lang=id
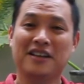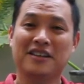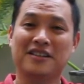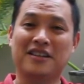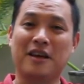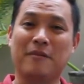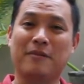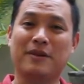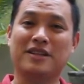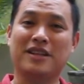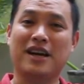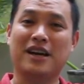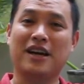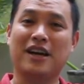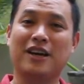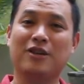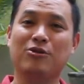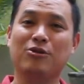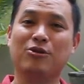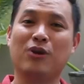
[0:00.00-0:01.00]
saya
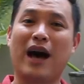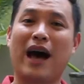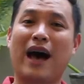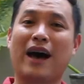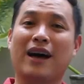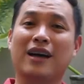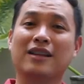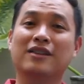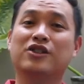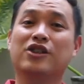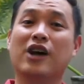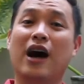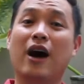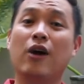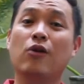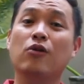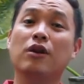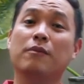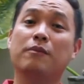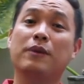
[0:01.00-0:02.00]
percaya itu akan
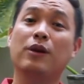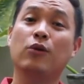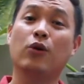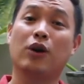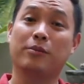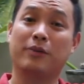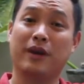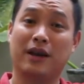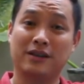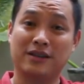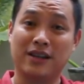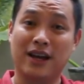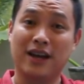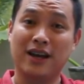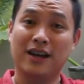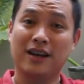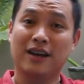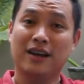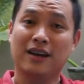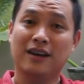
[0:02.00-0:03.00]
jauh lebih luar
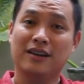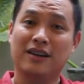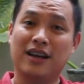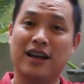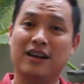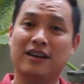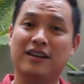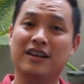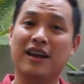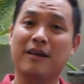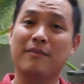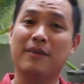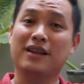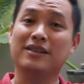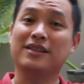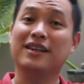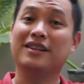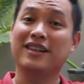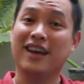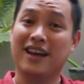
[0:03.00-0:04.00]
biasa dan dia
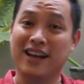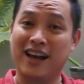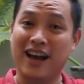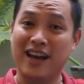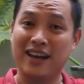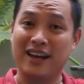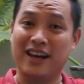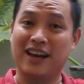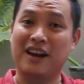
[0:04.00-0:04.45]
merasa dihargai.